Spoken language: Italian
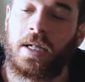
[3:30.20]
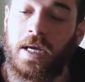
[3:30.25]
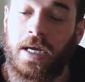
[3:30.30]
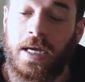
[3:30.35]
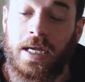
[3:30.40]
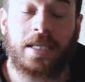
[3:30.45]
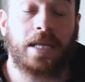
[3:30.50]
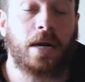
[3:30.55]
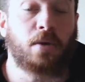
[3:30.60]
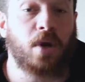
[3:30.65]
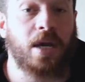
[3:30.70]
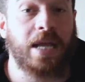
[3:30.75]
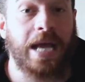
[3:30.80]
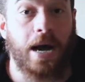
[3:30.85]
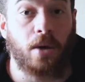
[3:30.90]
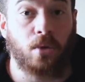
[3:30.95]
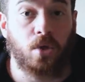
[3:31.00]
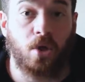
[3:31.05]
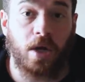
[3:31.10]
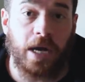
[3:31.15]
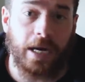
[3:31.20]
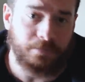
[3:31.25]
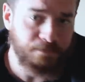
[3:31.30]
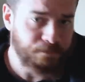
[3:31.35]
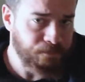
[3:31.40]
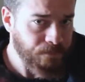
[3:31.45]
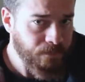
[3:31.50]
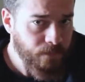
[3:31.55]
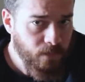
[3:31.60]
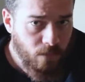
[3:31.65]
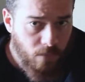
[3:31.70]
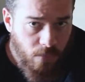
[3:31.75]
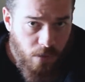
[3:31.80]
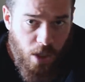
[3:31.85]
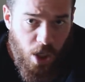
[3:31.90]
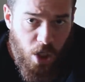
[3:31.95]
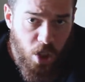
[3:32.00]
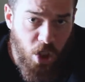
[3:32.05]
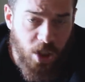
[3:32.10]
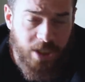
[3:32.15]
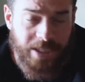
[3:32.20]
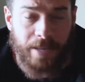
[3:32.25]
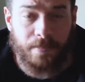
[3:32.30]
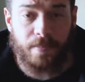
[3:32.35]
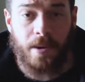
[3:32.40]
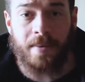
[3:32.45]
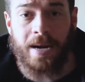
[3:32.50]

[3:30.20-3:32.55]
Intra workout, ora io ho sempre